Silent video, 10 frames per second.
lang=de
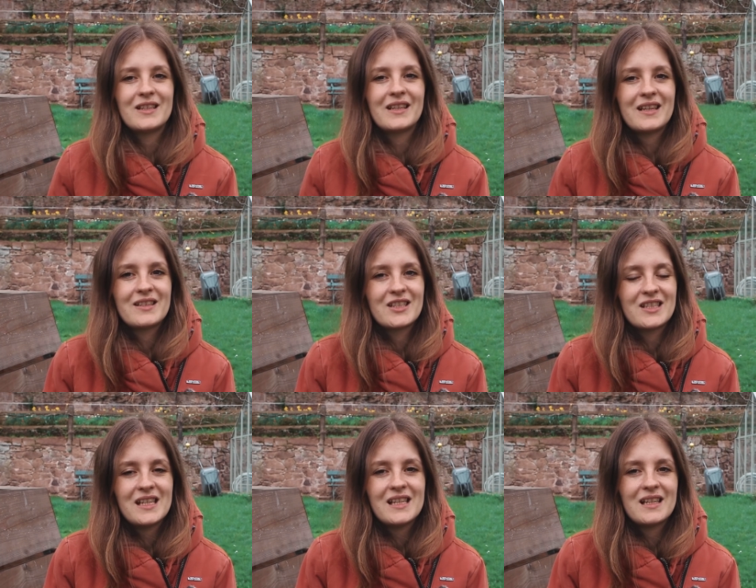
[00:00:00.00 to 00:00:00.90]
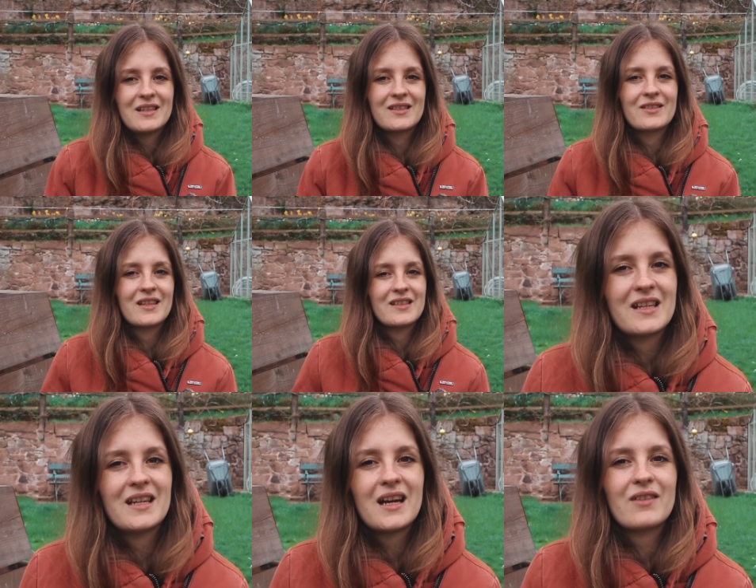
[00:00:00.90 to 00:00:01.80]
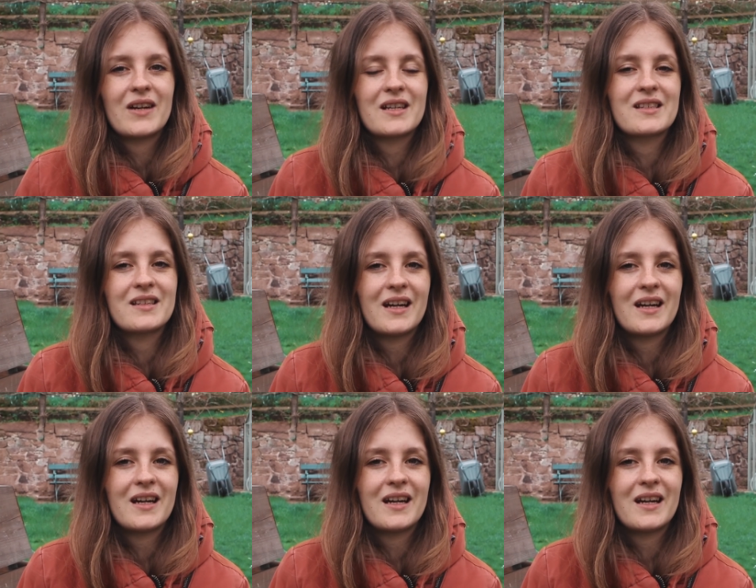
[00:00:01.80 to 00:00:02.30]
und den Rest stehen lassen, sodass er nachwachsen